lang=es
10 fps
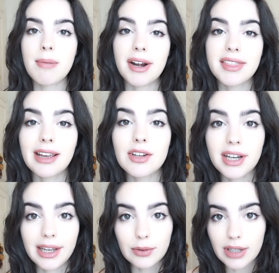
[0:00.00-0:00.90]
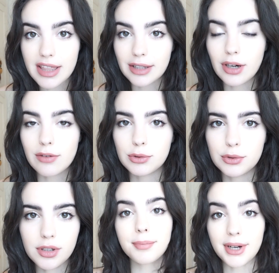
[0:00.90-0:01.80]
Me parece que lo seguiré utilizando en el
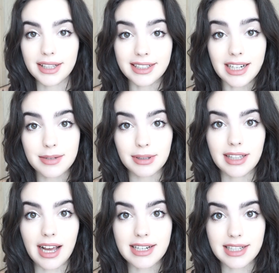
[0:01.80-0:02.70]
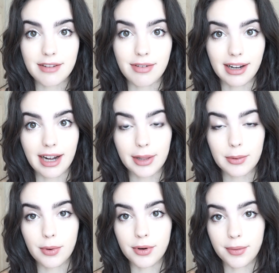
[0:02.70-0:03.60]
futuro porque tiene las ventajas del Efaclar
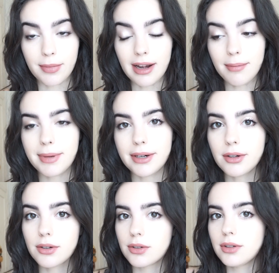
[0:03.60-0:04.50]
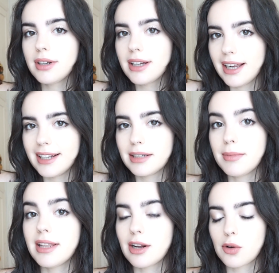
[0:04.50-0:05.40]
Duo normal, pero con el
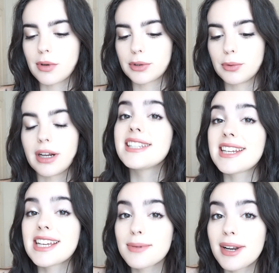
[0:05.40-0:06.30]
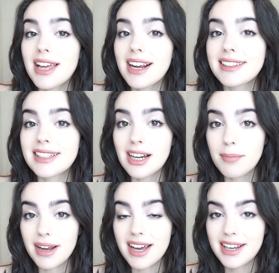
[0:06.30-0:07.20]
tema de la cobertura. Sí que es verdad que tiene
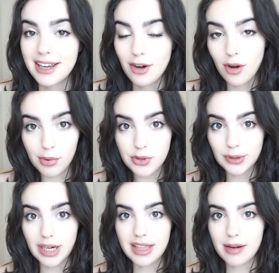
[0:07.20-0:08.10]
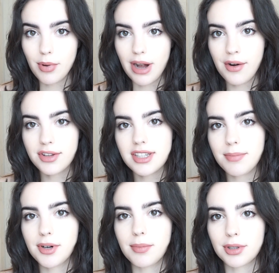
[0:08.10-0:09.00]
la pega de que no lo puedes utilizar por la noche,
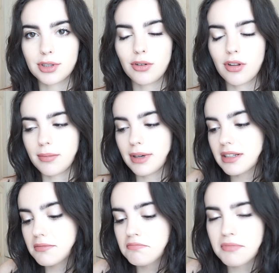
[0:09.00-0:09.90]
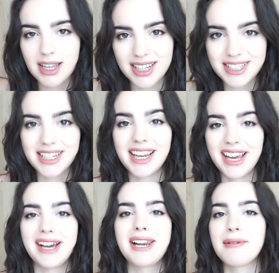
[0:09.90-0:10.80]
pero por todo lo demás, sin
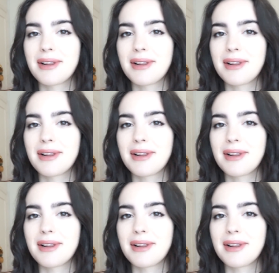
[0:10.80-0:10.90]
queja, la